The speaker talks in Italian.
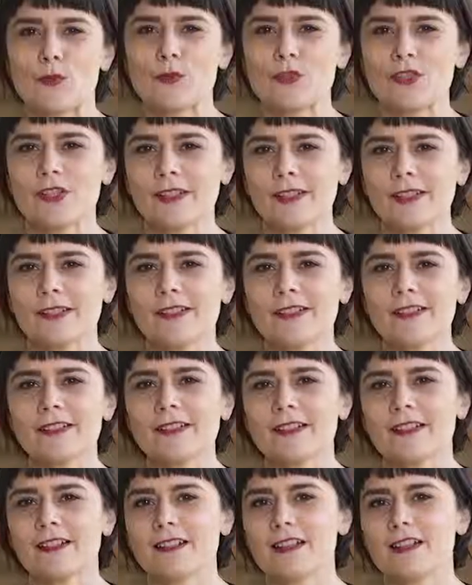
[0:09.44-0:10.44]
Cucina In
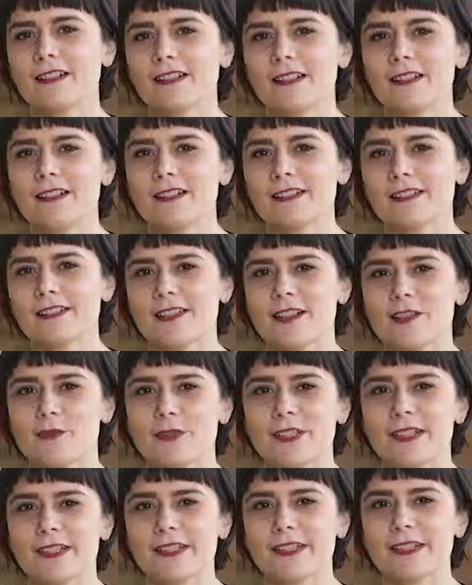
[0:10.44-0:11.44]
è nata da
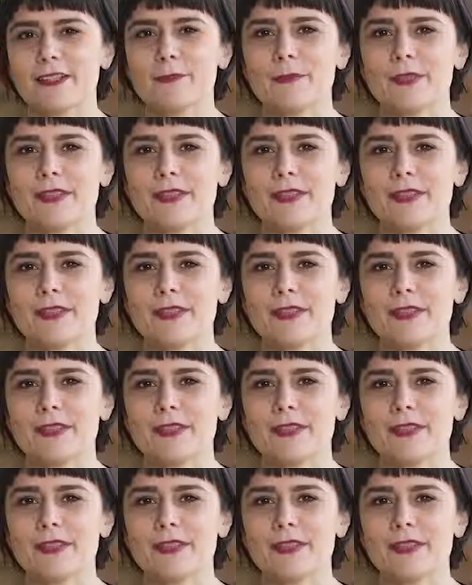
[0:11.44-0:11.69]
un'idea